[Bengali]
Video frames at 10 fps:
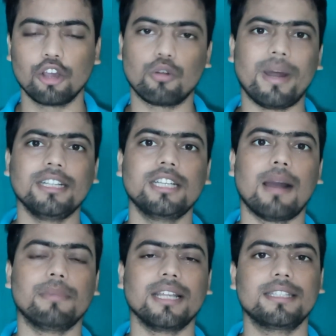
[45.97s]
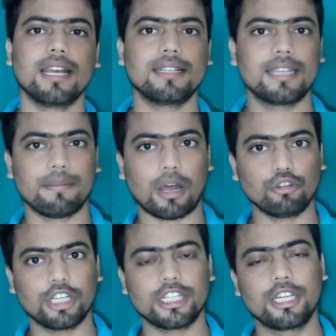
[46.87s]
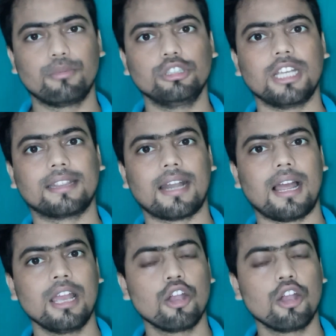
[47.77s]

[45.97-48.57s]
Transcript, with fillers: রোমান সাম্রাজ্যের যে মানুষের জীবনযাত্রা